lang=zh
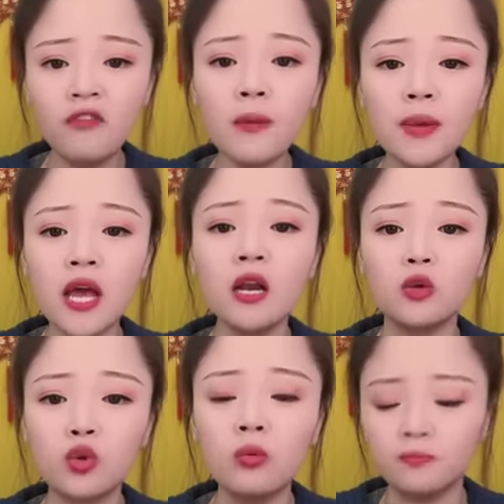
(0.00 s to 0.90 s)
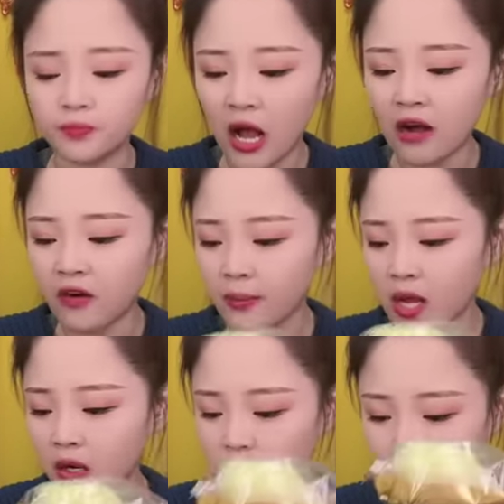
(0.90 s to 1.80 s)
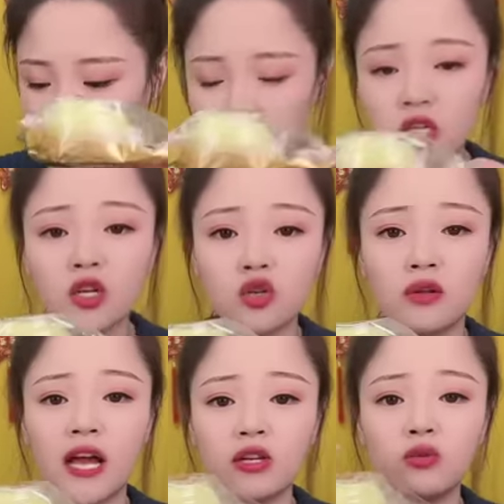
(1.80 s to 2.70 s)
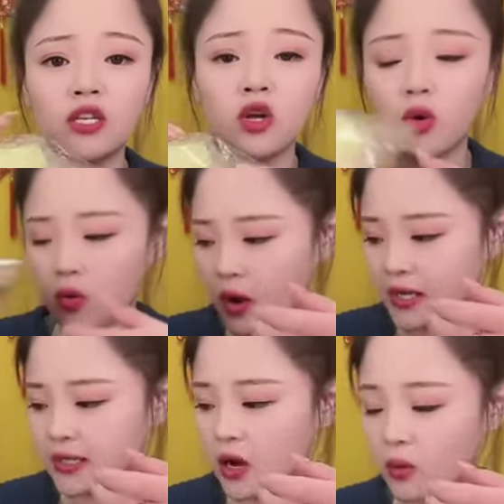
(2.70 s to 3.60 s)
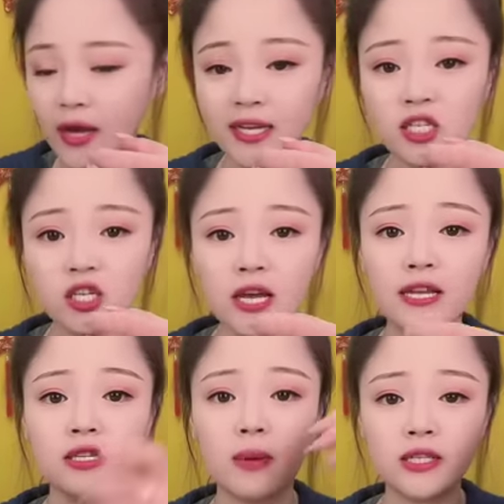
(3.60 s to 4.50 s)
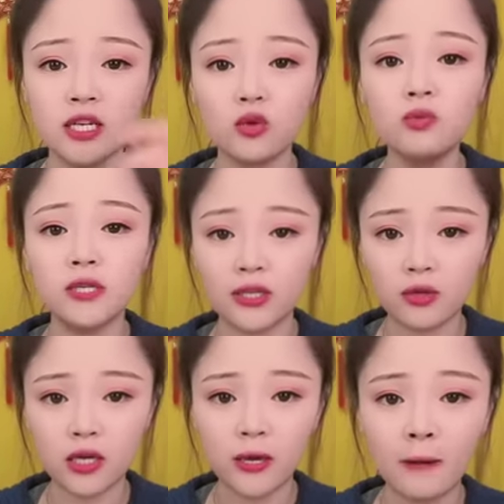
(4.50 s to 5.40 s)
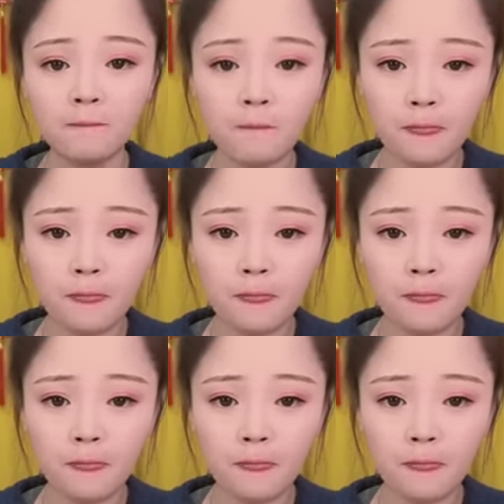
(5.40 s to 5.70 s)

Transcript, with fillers: 放冰箱冷冻啊，放冰箱冷冻，吃的时候拿出来稍微缓一下，缓一下知道啥意思吗？解冻一下就可以啊，